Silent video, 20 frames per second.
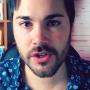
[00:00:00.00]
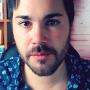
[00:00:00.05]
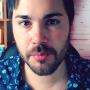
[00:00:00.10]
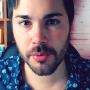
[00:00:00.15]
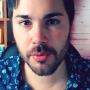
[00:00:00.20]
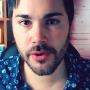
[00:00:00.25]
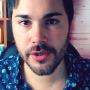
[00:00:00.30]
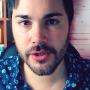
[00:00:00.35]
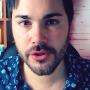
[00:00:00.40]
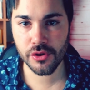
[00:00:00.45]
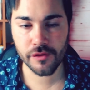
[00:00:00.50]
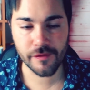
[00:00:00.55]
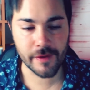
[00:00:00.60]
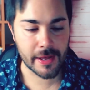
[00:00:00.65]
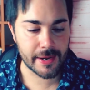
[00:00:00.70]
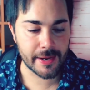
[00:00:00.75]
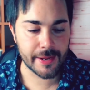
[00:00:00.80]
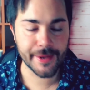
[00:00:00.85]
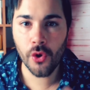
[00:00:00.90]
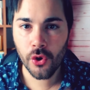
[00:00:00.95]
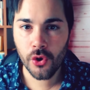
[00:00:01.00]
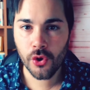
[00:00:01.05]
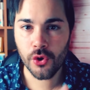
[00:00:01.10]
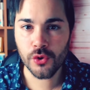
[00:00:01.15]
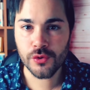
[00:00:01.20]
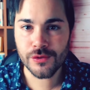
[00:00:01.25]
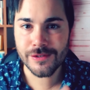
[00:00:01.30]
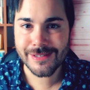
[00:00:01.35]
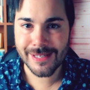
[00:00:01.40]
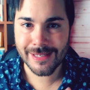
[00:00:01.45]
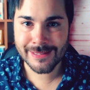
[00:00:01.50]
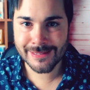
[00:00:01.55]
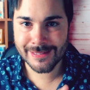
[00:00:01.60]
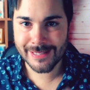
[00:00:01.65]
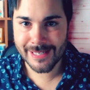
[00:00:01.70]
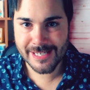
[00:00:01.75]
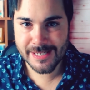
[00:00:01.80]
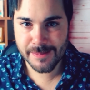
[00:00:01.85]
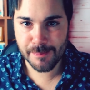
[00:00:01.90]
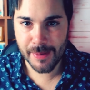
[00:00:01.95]
ti puoi trovare o con
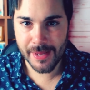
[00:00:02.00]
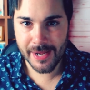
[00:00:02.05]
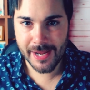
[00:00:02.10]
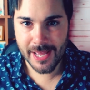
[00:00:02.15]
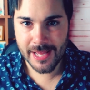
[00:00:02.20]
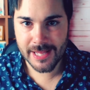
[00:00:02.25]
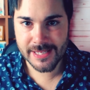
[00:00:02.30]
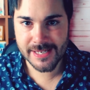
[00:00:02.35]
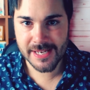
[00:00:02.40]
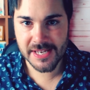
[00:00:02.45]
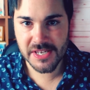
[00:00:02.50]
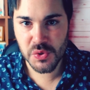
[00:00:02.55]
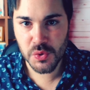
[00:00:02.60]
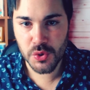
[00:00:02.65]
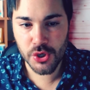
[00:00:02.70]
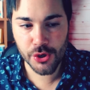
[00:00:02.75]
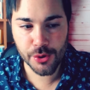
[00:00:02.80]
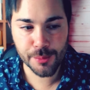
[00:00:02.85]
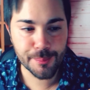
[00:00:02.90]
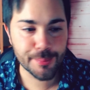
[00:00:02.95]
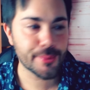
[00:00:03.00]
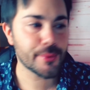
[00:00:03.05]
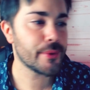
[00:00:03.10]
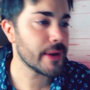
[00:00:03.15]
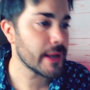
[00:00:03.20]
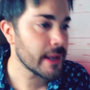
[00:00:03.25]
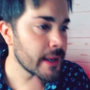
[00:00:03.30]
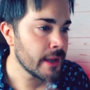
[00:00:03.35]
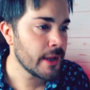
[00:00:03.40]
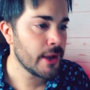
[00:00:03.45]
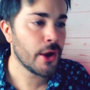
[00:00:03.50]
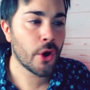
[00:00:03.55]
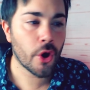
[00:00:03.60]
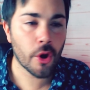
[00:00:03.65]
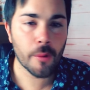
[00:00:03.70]
tanta esperienza sul groppone,